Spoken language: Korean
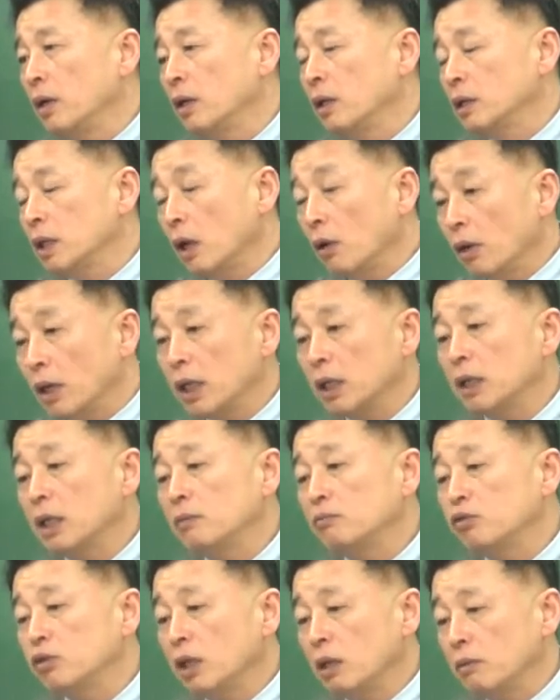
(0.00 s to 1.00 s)
상환에
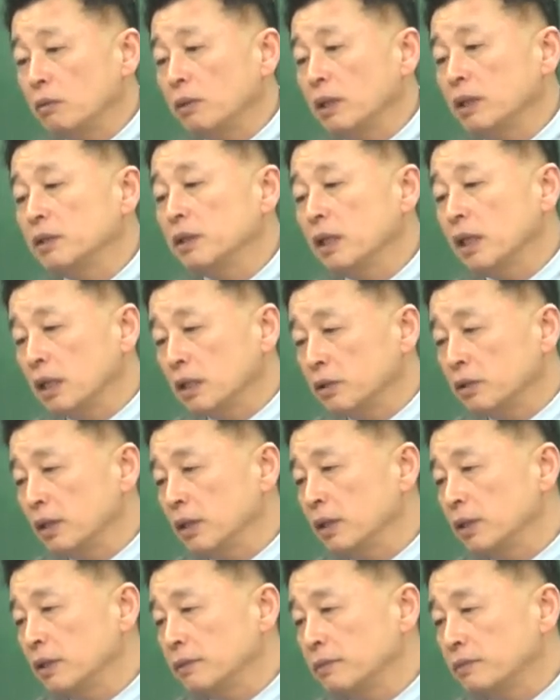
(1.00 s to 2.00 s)
대한 부담이 발생하는
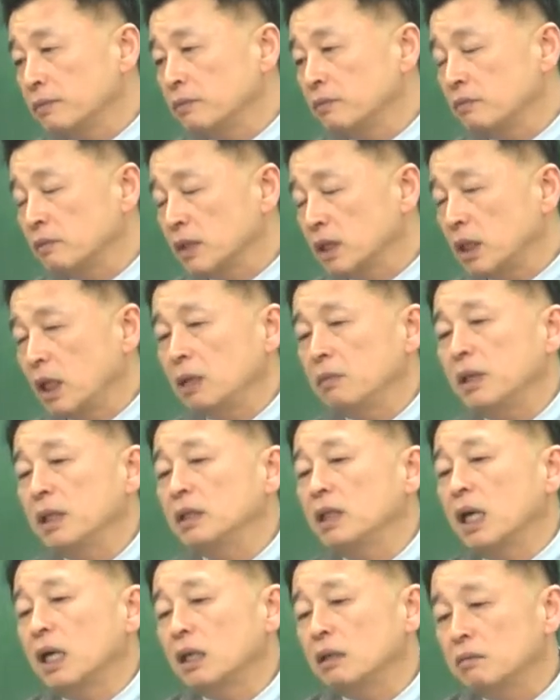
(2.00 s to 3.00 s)
거예요.
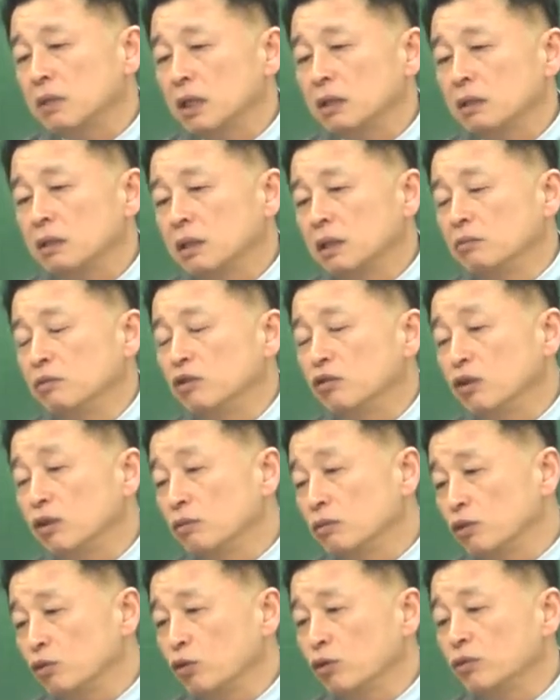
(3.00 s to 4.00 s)
차입하지 않으면 금융
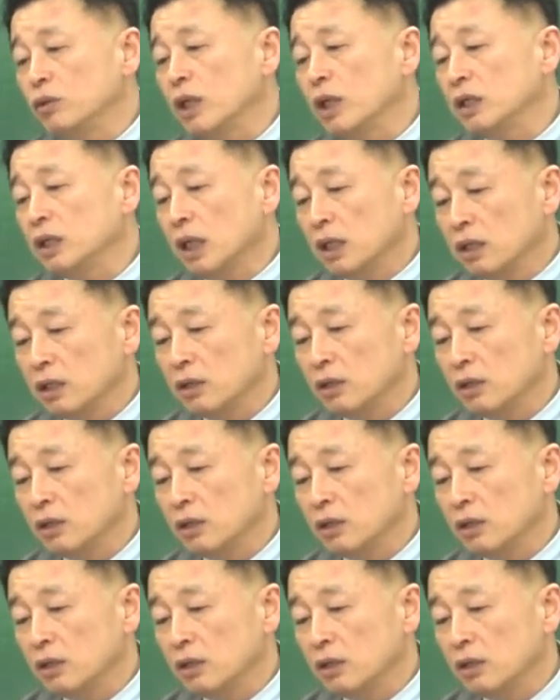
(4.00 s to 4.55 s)
위험은 존재하지 않는